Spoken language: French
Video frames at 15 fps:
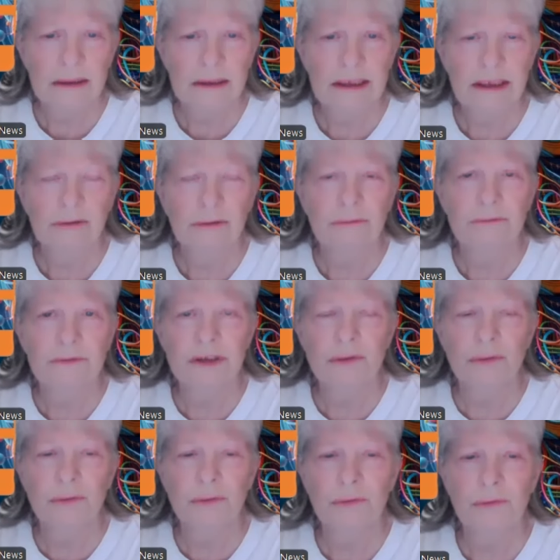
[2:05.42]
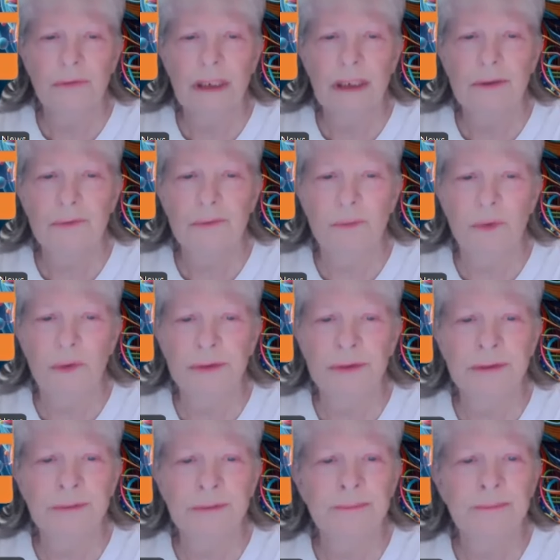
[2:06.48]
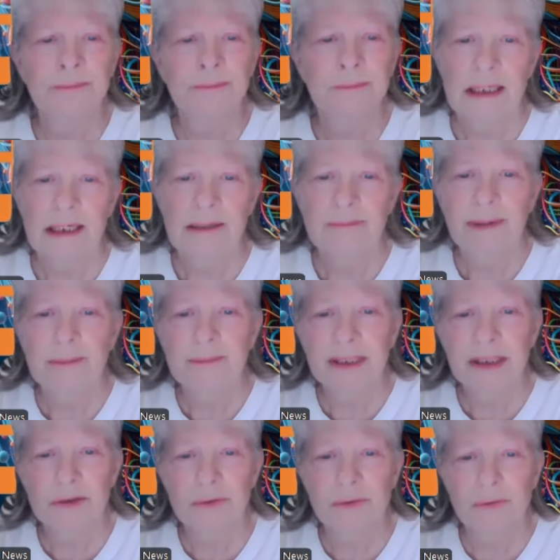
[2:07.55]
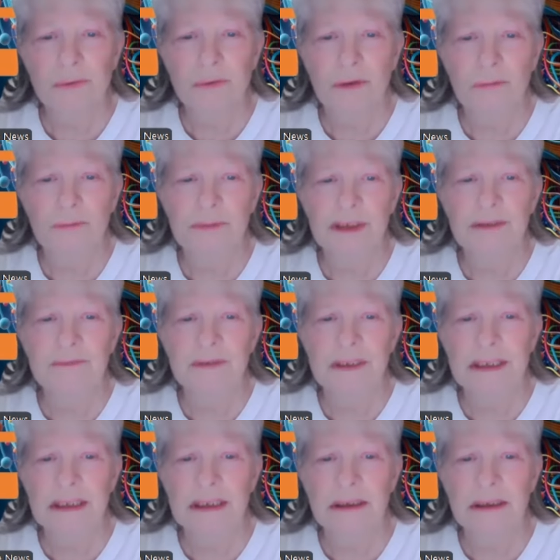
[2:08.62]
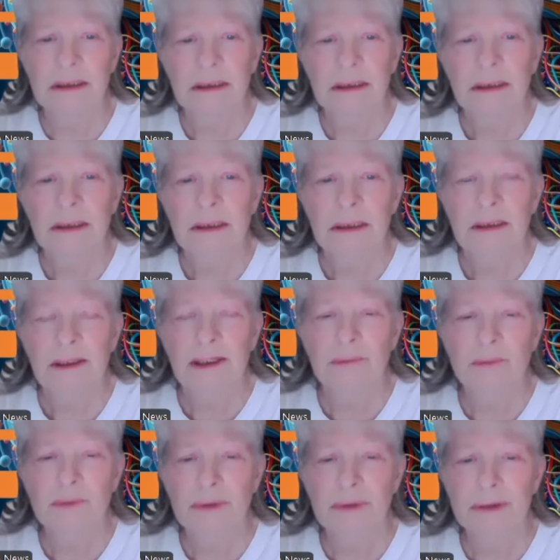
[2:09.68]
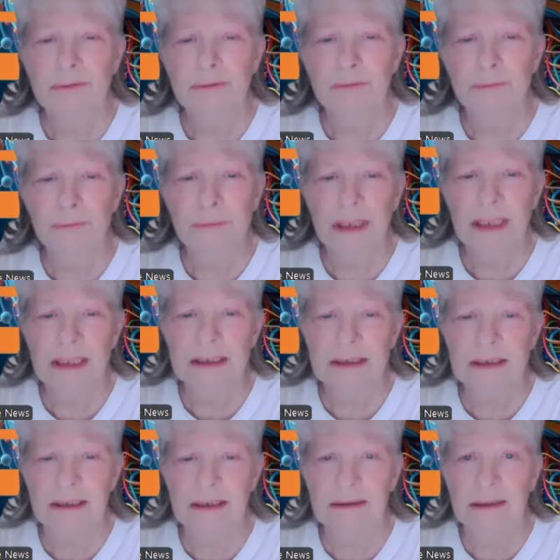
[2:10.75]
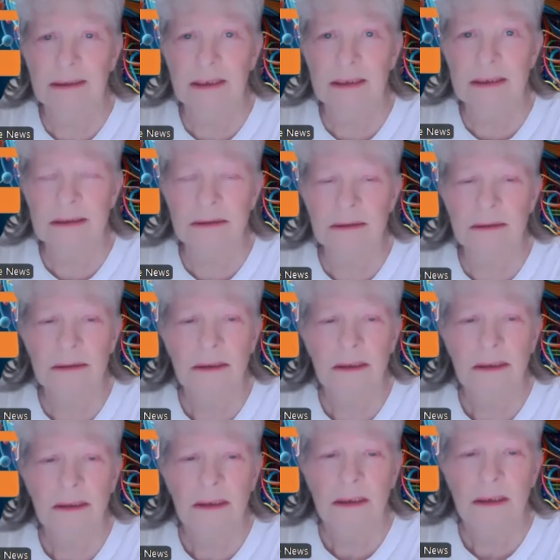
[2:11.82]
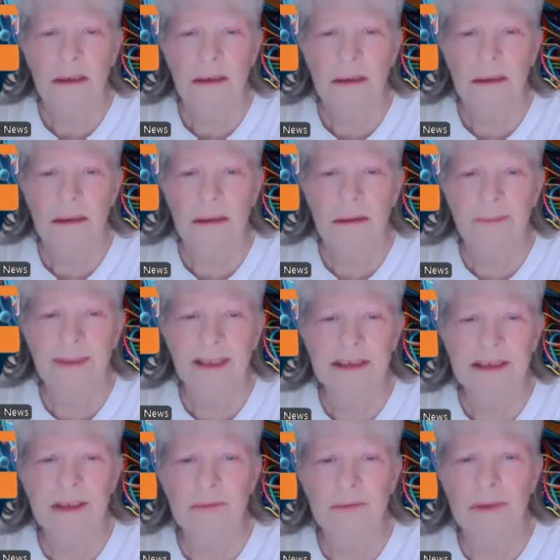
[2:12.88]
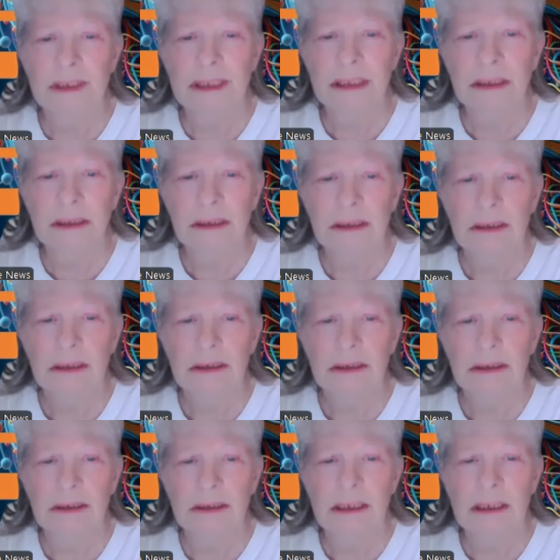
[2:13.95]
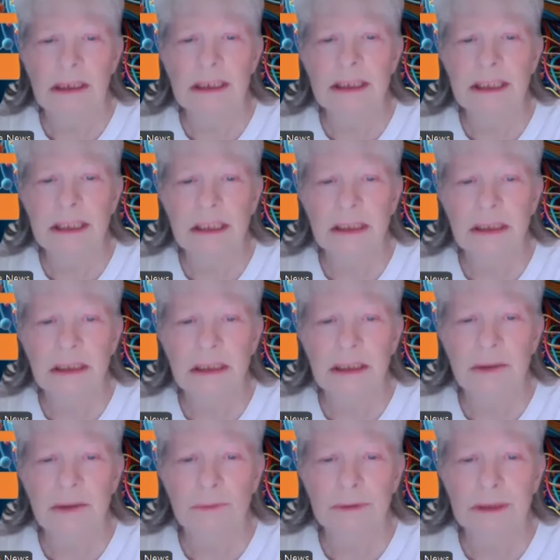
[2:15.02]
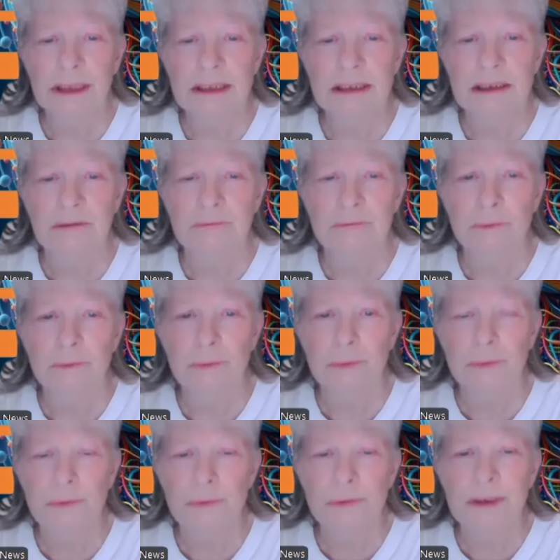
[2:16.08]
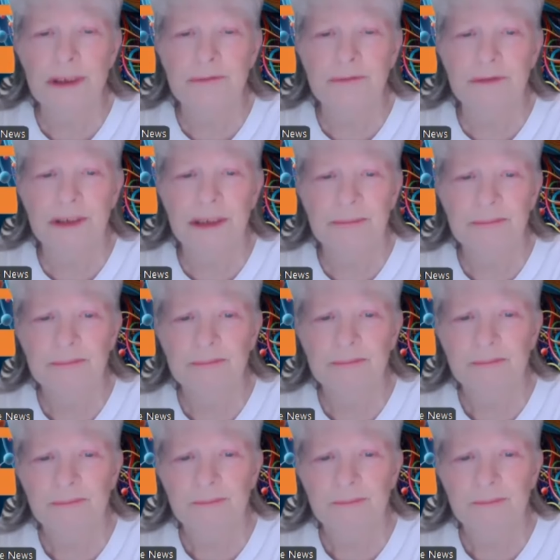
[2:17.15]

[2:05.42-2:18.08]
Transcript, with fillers: cette vision duelle du monde n'est pas perçue comme divisée d'un point de vue extraterrestre, en particulier des lignées qui ont un cerveau unifié.